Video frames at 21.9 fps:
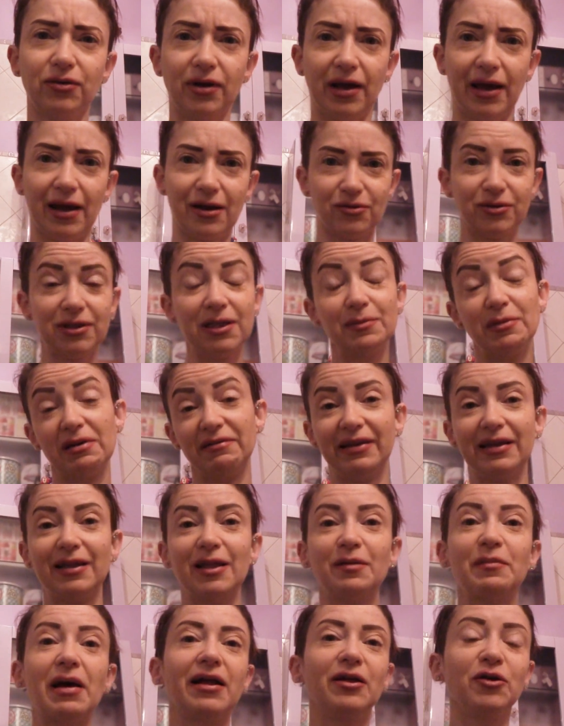ok così mi
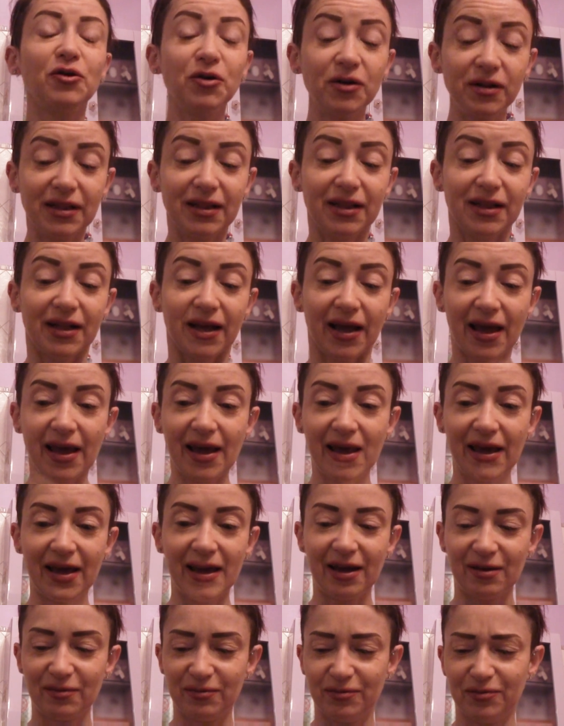vedete meglio
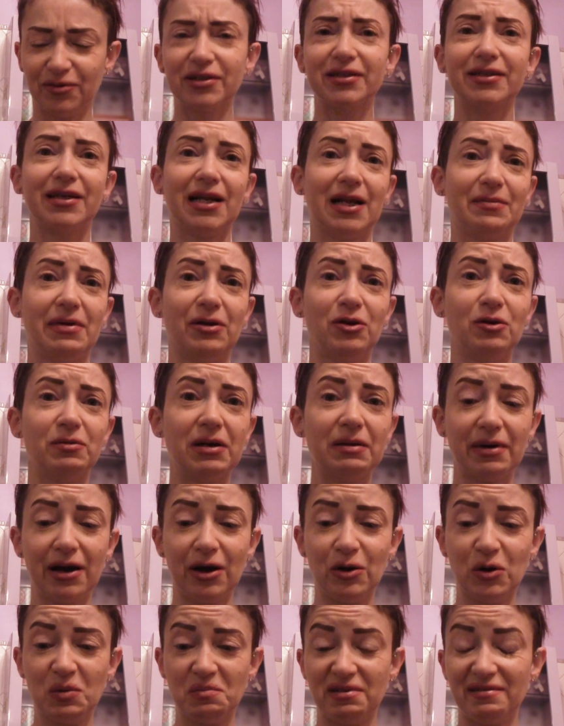eh, forse era meglio
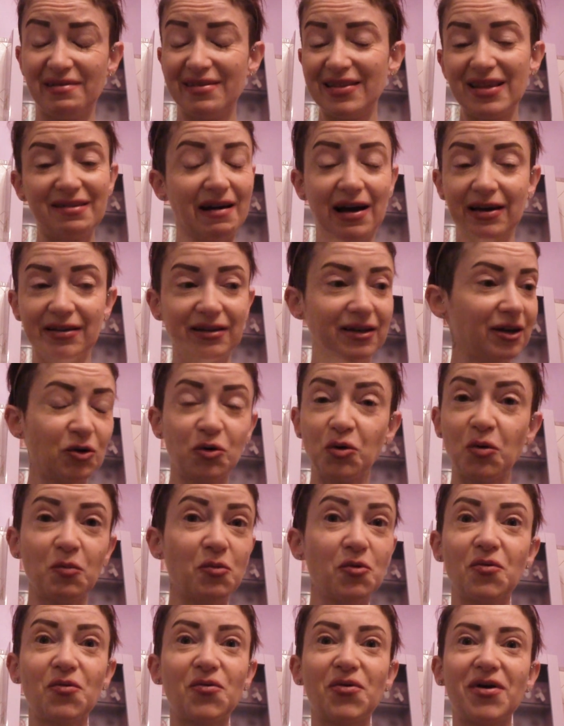prima che non mi vedevate
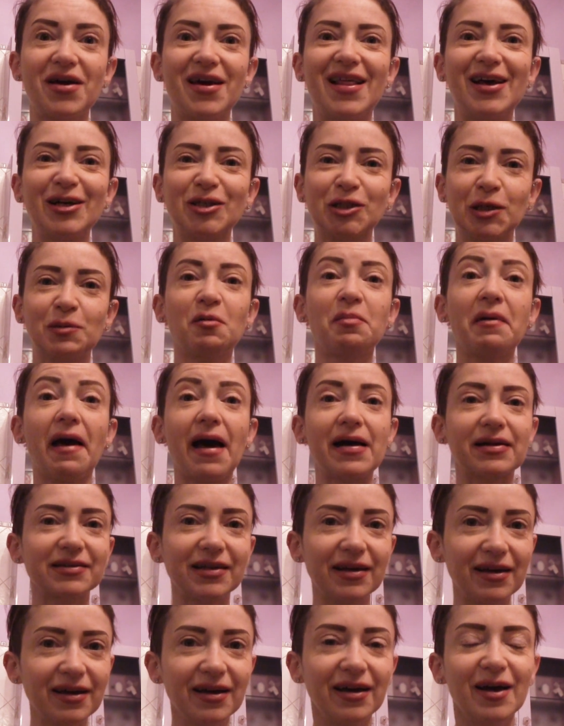comunque lasciamo
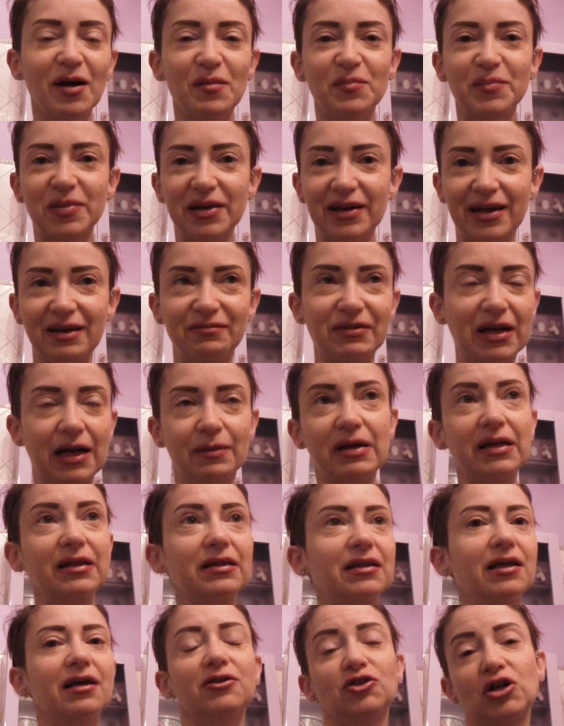perdere perché
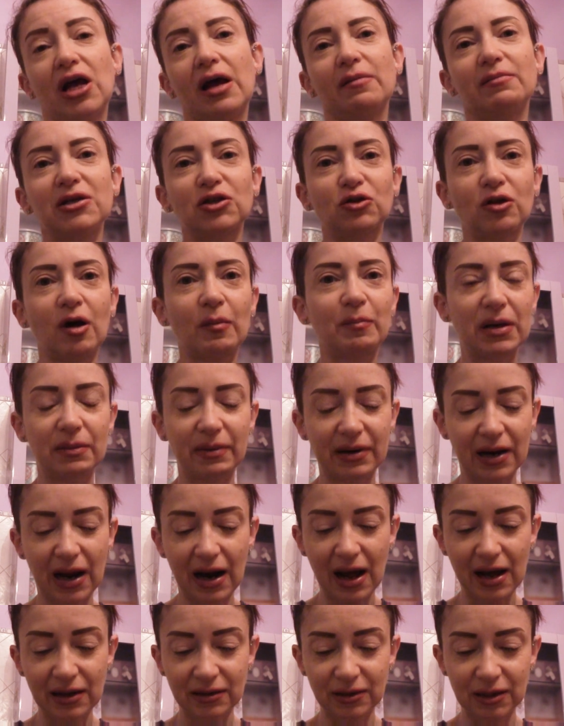veramente cioè mi sto a preparare
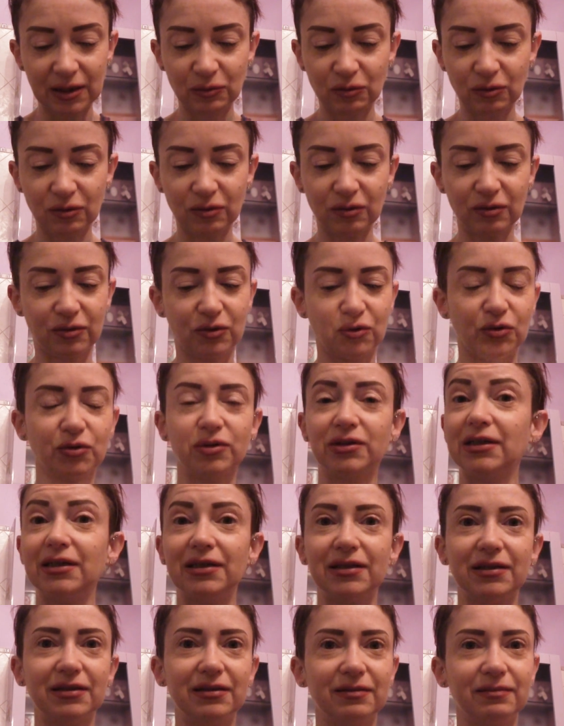un attimo
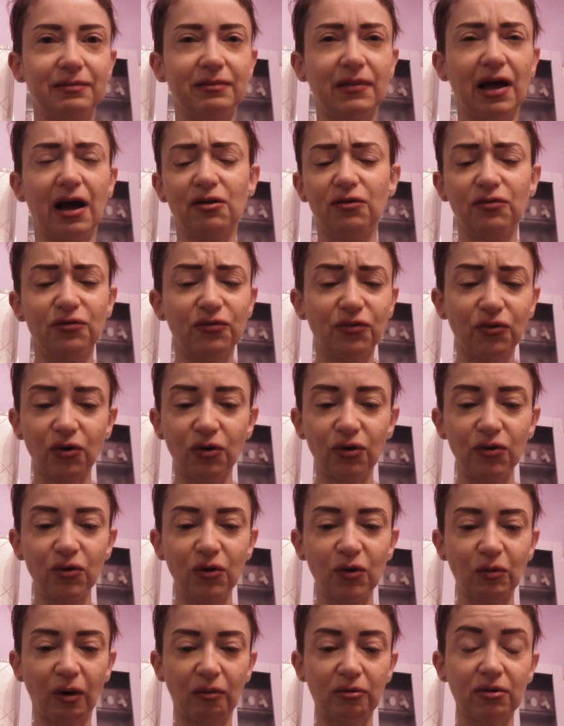così al
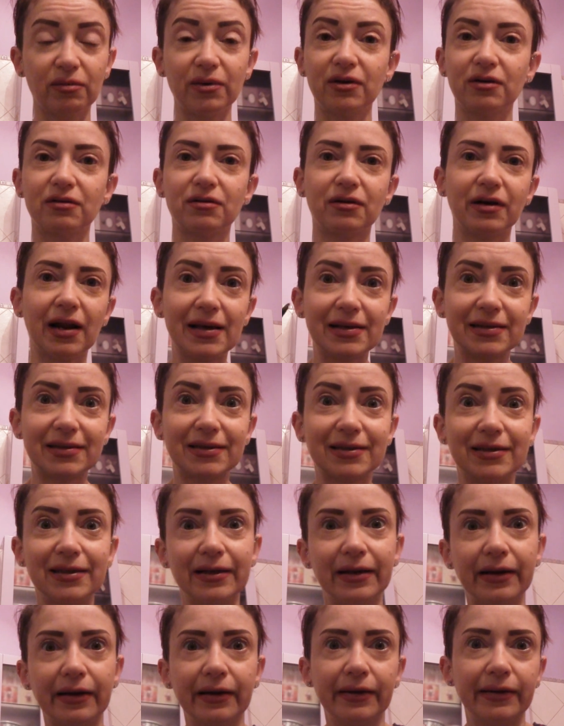volo proprio per non
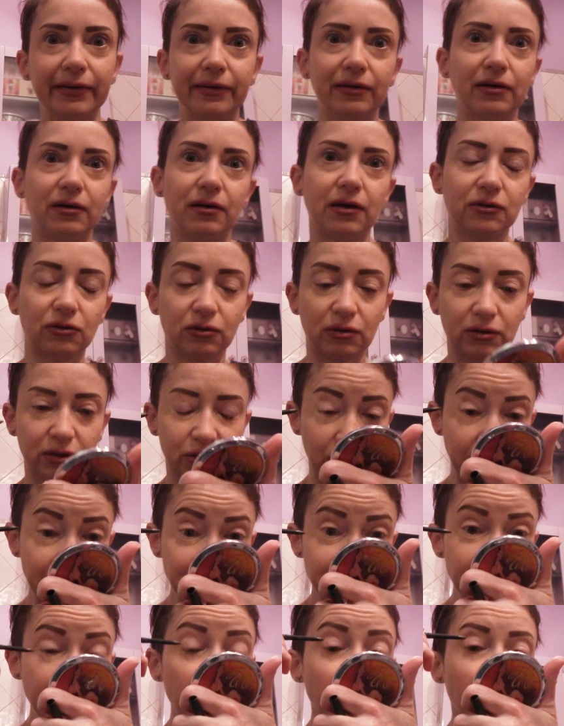essere
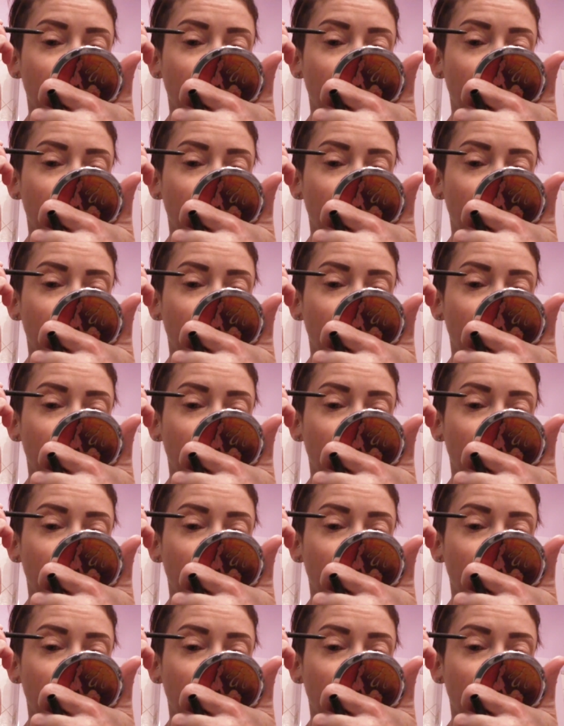atroce